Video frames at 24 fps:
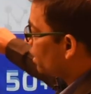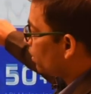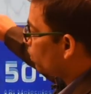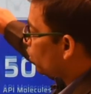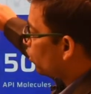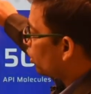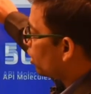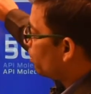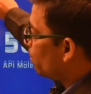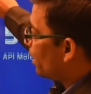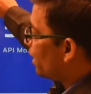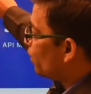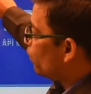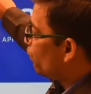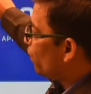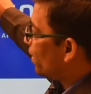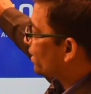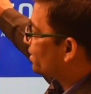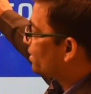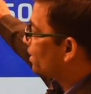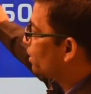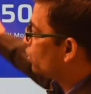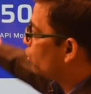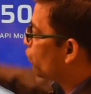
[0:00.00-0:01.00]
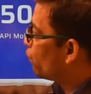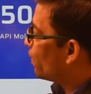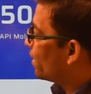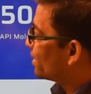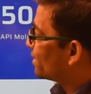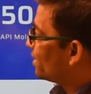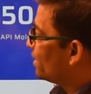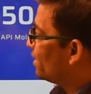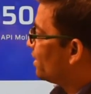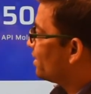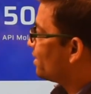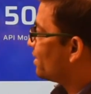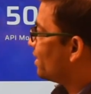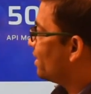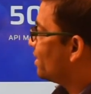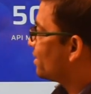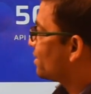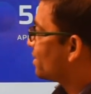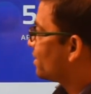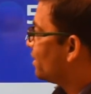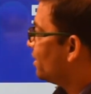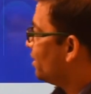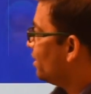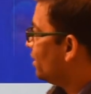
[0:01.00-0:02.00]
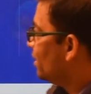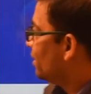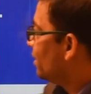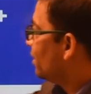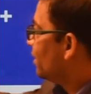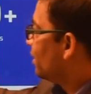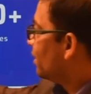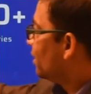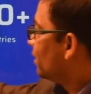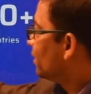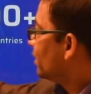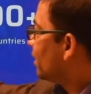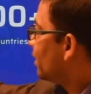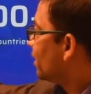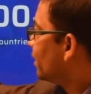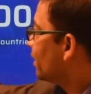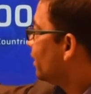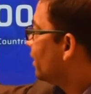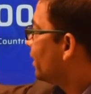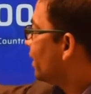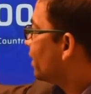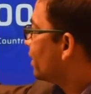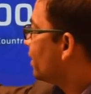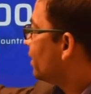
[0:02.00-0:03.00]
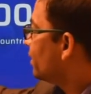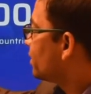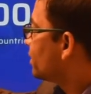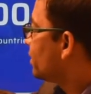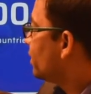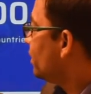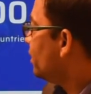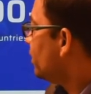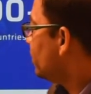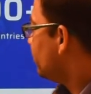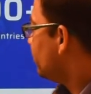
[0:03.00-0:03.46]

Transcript: टोटल मैन्युफैक्चरिंग जो फैसिलिटीज़ है इसकी थर्टीन है इसकी